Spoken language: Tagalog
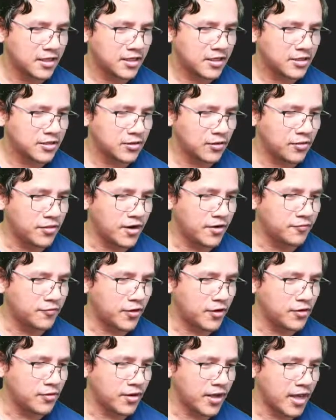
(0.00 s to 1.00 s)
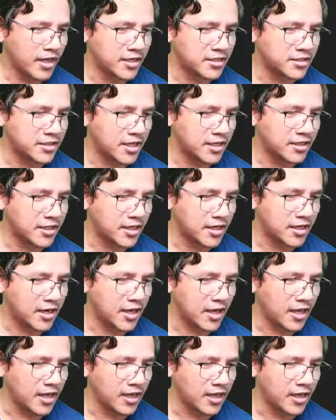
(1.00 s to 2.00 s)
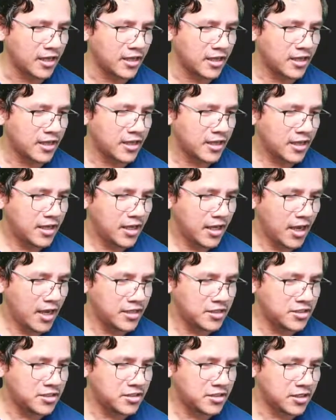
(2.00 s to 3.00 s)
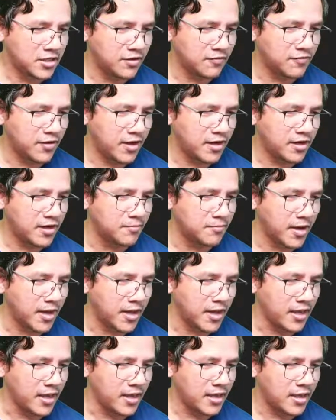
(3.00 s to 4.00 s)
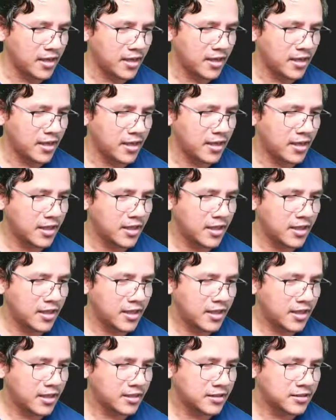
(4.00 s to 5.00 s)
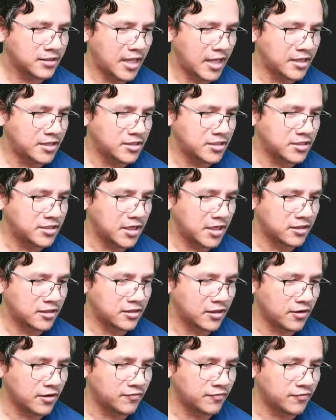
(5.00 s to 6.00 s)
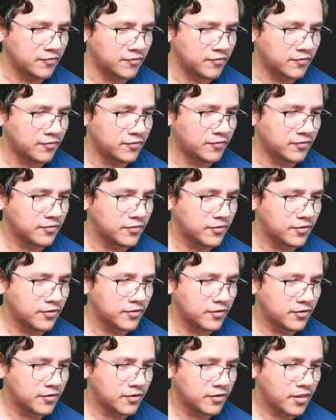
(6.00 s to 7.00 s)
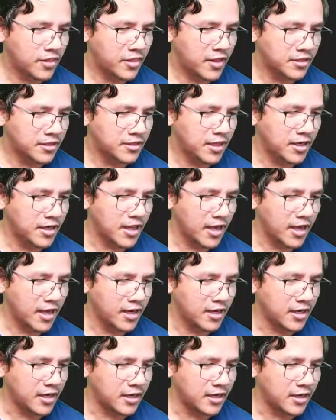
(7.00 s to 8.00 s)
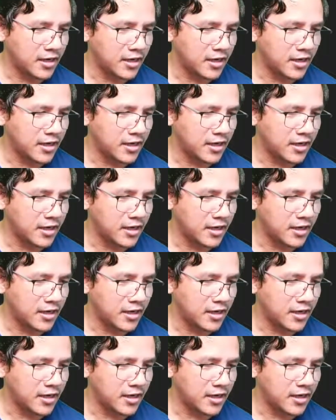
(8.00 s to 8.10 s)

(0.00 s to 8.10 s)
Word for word: So, therefore, yung x natin ay h divided by tangent of 39.45.